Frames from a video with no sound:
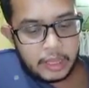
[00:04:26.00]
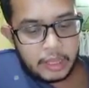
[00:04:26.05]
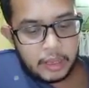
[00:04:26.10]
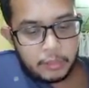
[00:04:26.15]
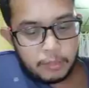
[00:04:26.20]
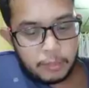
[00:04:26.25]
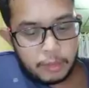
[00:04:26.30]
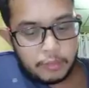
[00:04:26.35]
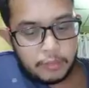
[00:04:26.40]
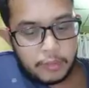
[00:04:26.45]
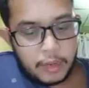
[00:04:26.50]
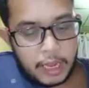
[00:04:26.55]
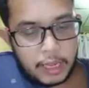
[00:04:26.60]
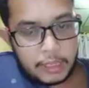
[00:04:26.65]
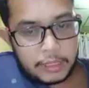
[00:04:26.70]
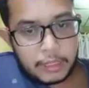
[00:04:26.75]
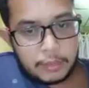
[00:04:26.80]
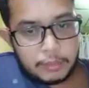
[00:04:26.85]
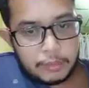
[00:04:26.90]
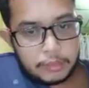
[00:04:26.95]
manfaat
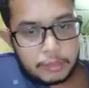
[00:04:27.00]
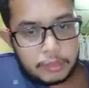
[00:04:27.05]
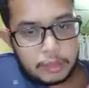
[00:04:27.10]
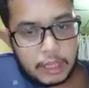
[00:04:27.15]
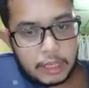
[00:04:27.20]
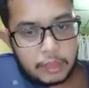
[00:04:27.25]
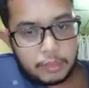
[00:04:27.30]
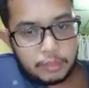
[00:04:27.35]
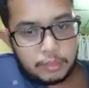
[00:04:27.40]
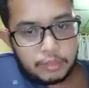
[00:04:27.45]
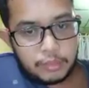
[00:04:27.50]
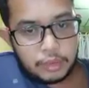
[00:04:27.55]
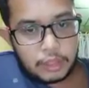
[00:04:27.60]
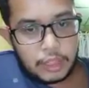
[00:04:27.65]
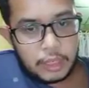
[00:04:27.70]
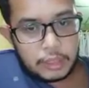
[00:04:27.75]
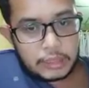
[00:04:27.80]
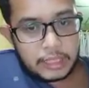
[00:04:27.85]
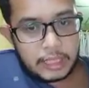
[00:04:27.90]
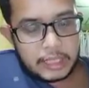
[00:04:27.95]
dan dan
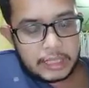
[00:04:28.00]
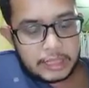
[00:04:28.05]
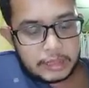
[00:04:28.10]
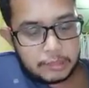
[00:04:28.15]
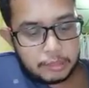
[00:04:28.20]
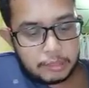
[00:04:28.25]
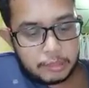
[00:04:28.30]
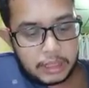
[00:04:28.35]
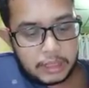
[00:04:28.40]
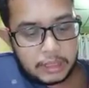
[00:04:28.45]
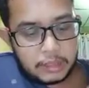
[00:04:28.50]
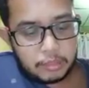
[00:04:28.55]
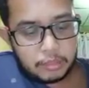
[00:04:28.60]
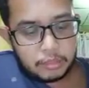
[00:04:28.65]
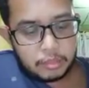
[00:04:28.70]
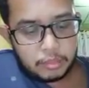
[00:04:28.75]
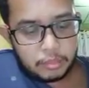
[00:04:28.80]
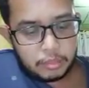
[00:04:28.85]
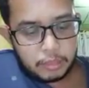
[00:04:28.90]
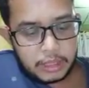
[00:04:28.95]
juga sangat meng,
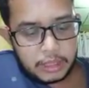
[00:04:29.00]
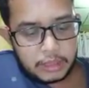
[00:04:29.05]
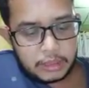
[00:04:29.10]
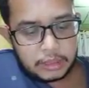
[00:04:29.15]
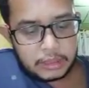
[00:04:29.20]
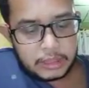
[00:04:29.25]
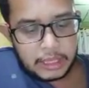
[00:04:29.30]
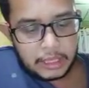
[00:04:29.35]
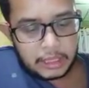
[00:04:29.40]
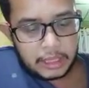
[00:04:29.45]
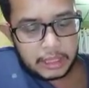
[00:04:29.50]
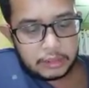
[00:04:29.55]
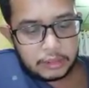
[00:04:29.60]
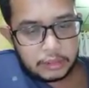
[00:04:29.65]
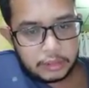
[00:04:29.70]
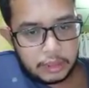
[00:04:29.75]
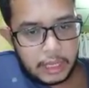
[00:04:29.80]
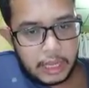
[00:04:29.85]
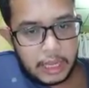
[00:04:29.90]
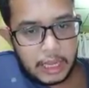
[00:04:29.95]
meng, sangat
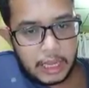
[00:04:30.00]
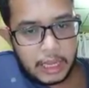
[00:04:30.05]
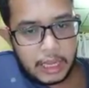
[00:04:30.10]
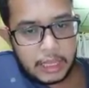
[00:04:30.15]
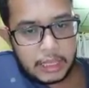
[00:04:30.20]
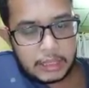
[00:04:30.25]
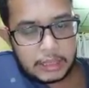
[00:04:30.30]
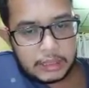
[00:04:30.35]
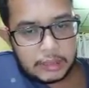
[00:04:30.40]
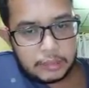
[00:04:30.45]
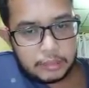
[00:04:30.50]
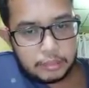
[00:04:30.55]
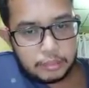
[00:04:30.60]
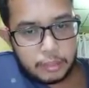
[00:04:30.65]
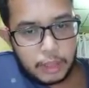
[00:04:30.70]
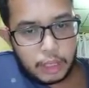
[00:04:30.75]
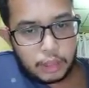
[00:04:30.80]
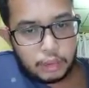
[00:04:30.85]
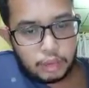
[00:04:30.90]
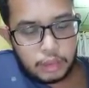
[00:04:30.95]
juga
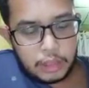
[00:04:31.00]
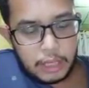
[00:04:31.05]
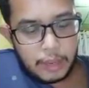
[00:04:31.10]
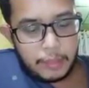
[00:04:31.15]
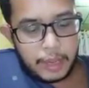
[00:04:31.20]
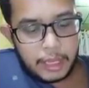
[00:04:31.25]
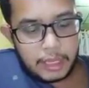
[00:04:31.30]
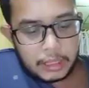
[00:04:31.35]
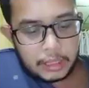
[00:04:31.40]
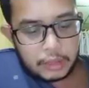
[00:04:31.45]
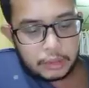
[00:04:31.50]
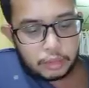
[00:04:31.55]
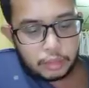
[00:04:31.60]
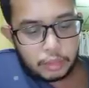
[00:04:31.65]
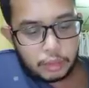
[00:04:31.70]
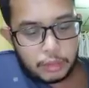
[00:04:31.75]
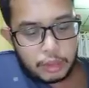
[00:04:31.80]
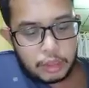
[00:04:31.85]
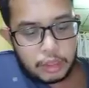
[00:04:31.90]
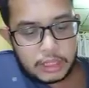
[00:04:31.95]
berguna bagi
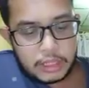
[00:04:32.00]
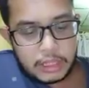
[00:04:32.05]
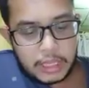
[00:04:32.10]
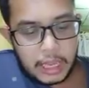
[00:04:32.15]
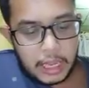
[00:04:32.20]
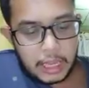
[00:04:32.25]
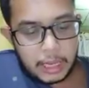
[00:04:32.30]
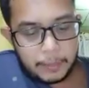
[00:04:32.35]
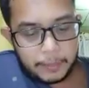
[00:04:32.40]
tubuh manusia